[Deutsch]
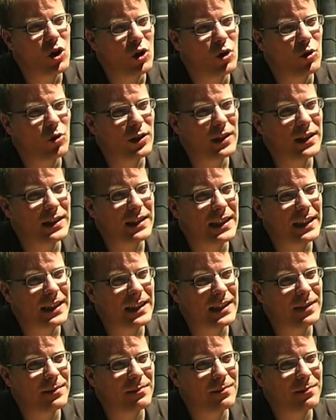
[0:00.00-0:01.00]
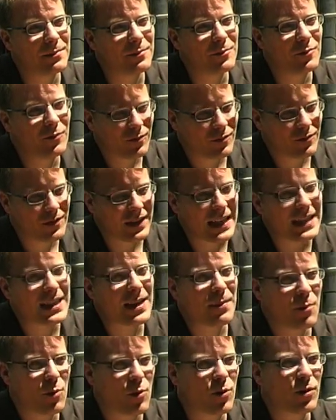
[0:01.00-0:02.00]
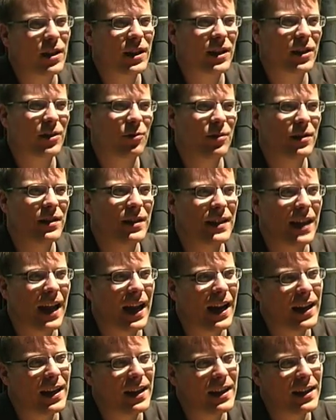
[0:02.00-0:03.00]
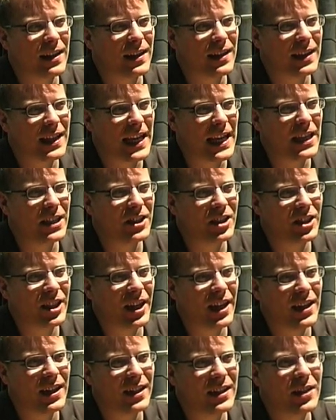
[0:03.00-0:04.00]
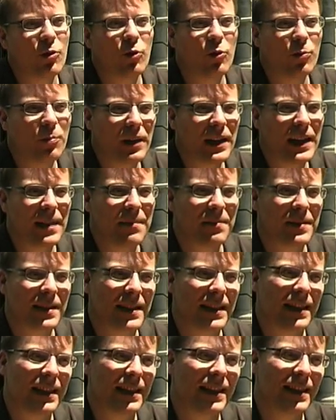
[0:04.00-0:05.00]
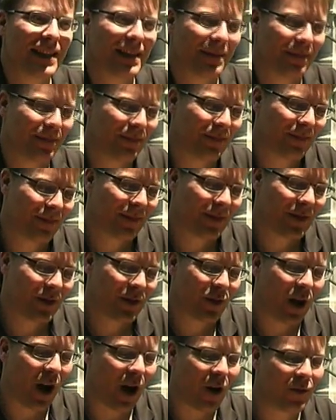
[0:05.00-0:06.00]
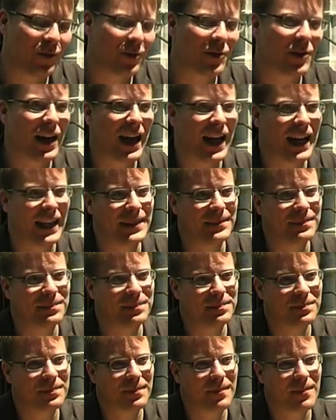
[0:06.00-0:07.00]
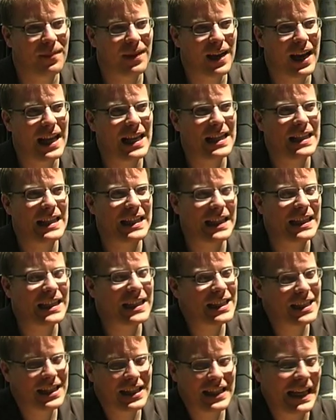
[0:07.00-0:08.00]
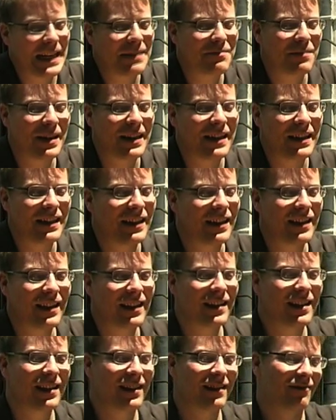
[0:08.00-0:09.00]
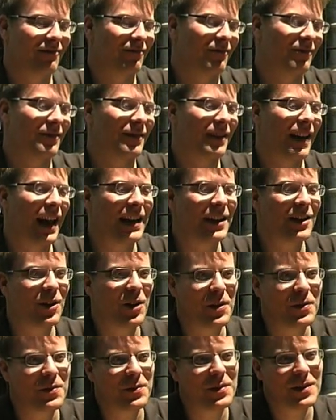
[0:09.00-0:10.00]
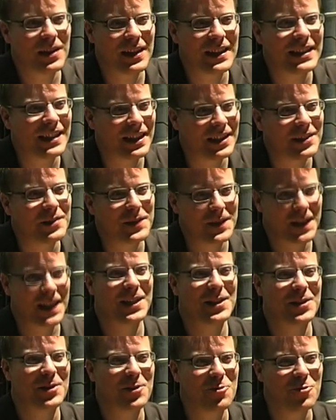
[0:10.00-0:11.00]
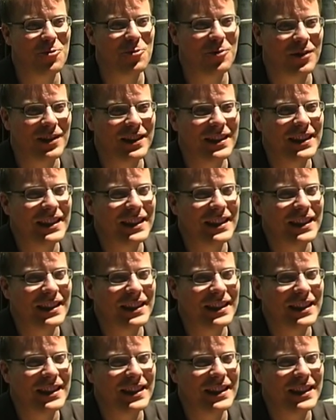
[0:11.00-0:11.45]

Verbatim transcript: Und ähm, das ermöglicht uns dann äh, Gegenstände, die unbelebt sind, so aufzuladen. Das ist, nennt man äh, landläufig Identifikation.